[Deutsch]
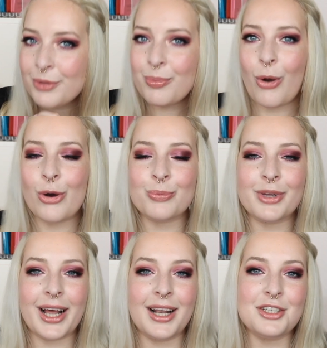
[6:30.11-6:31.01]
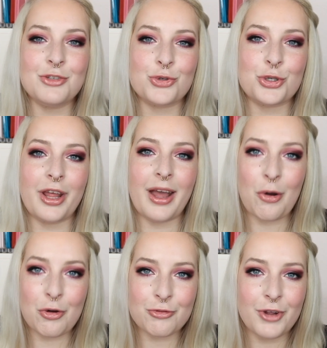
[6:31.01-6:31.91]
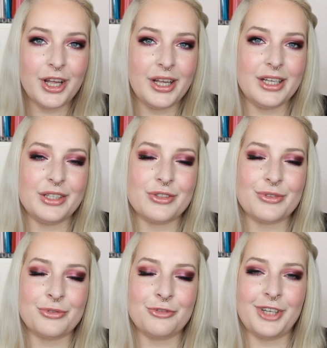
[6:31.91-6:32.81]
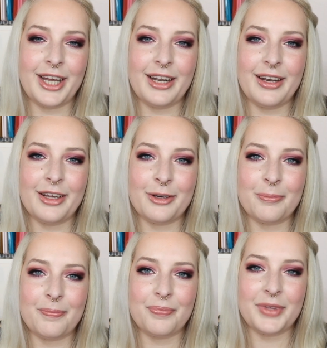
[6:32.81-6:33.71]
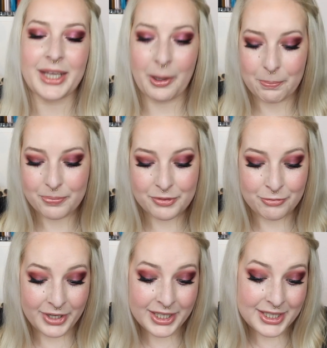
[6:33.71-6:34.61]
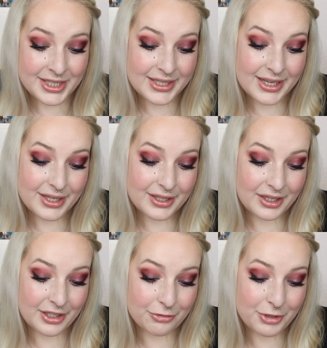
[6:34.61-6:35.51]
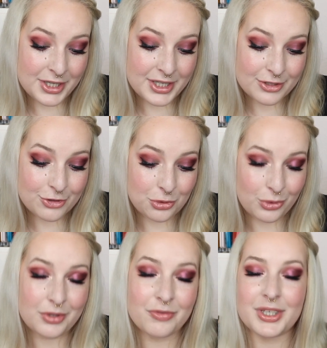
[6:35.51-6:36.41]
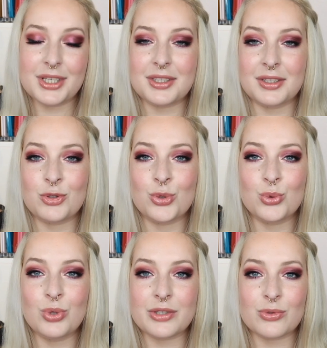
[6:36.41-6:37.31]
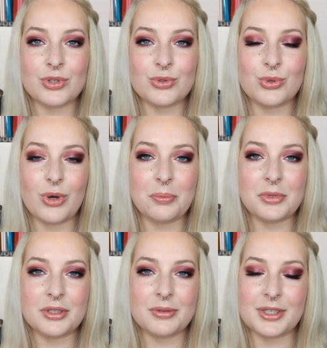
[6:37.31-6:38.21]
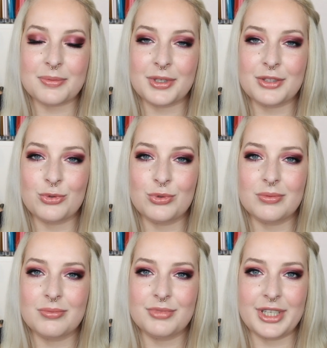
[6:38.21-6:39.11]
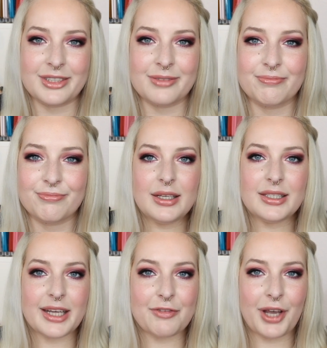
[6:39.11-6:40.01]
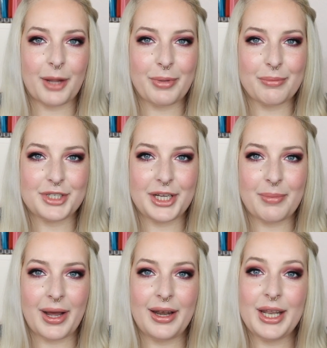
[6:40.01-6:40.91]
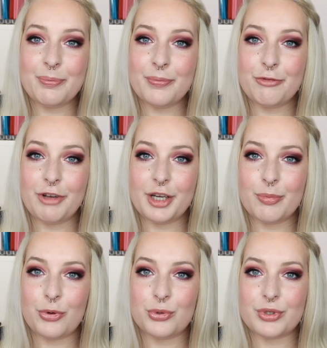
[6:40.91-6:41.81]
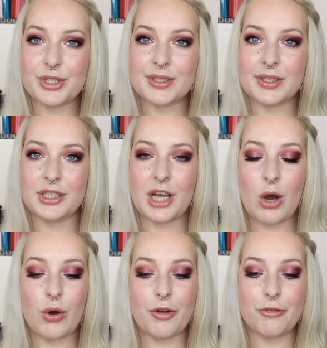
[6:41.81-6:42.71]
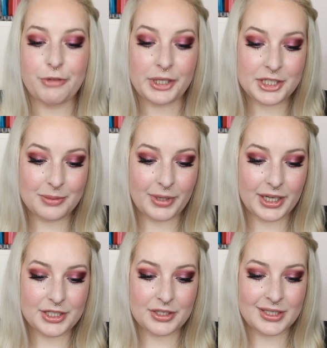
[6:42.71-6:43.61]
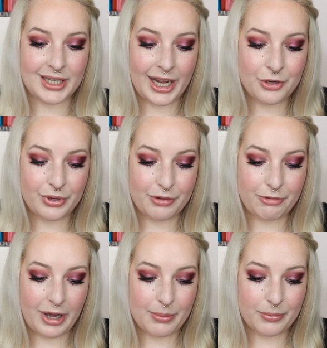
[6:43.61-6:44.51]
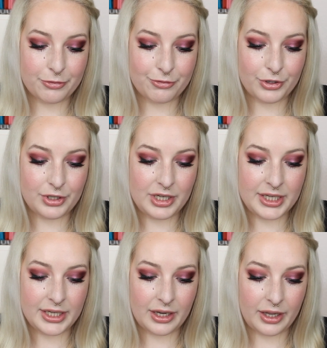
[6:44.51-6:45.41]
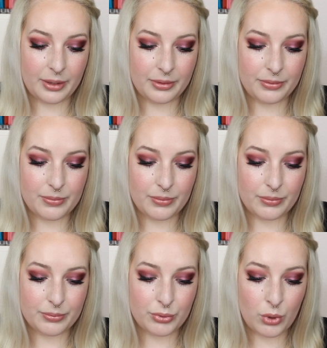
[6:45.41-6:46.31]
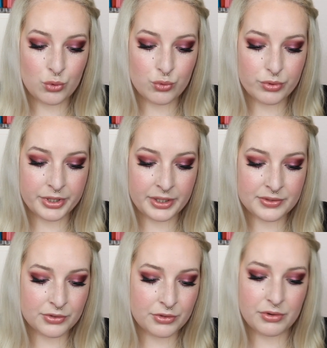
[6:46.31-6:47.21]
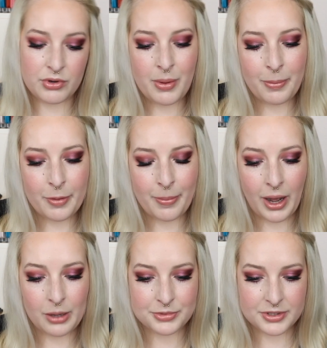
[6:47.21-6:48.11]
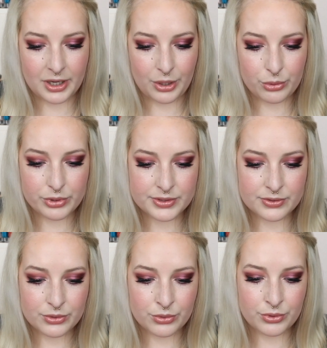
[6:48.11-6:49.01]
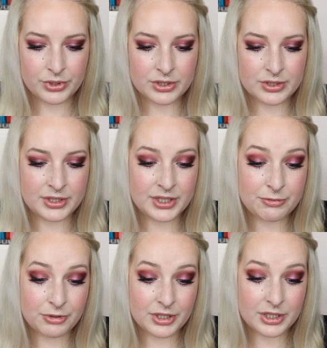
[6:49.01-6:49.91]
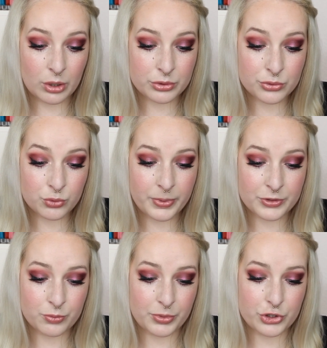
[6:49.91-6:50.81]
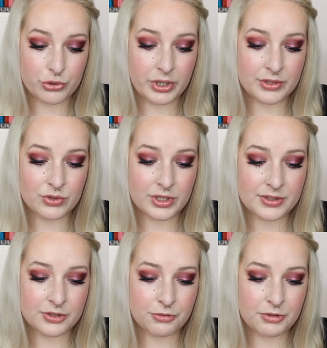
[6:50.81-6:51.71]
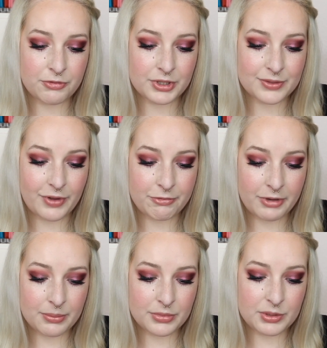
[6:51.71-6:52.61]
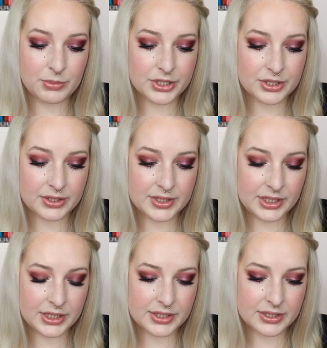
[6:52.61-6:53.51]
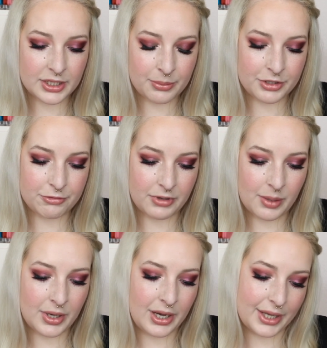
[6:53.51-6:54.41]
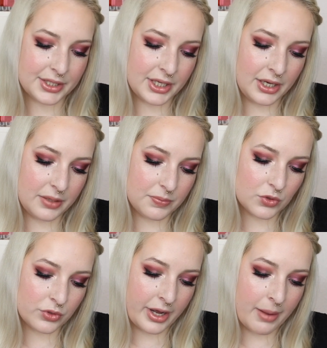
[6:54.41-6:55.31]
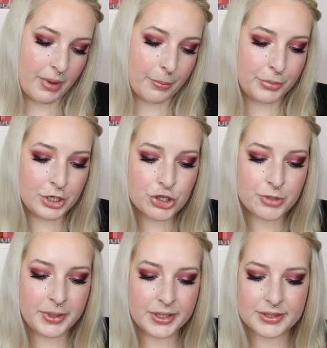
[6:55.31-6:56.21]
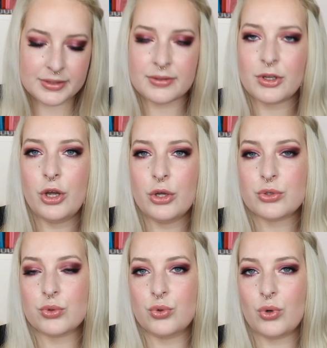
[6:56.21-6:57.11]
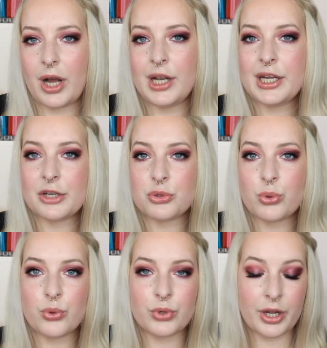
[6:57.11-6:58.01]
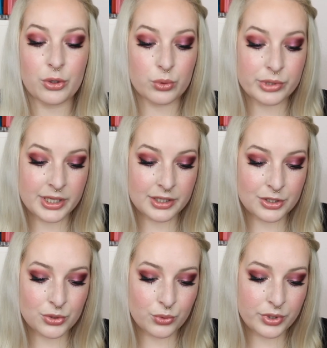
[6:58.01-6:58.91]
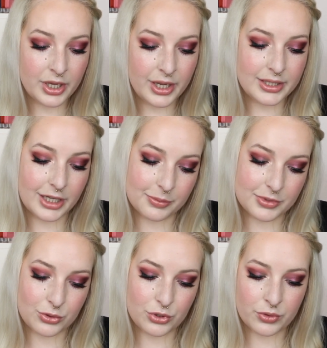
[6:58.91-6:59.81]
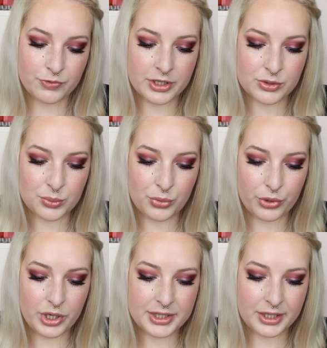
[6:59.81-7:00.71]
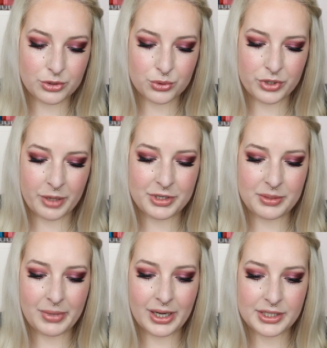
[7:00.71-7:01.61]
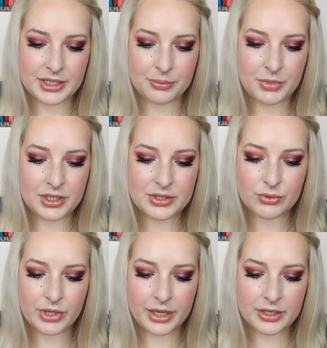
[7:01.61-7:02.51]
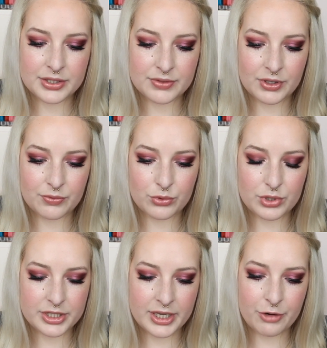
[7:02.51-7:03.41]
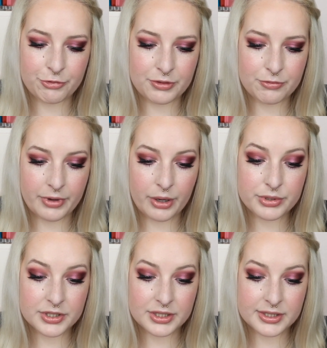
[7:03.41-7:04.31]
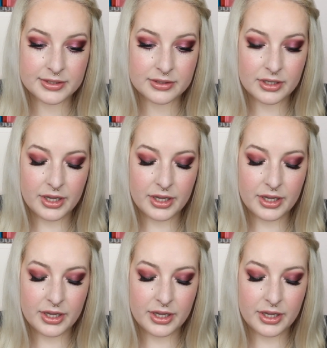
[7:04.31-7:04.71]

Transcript: Die braucht man relativ schnell auf. Insofern, ähm, ja, wäre ich da gewillt, das zu holen, wenn das dann zu Douglas oder so kommt, das mal zu testen. Da wir gerade beim Thema Lippenpflegeprodukte sind, auch Fenty bringt drei neue Farben von ihren Pro Kisser Lip Balms raus und die finde ich auch super, super schön. Also da sind auf jeden Fall zwei Farben, die mich interessieren. Das ist einmal die Farbe Latte Lips und einmal Pinch Me. Das ist so ein koralliger Ton und ein rosaner Ton. Dann gibt es natürlich auch wieder so einen bräunlicheren Ton, aber die mag ich an mir nicht so gerne, deswegen würde ich da auf jeden Fall aussetzen.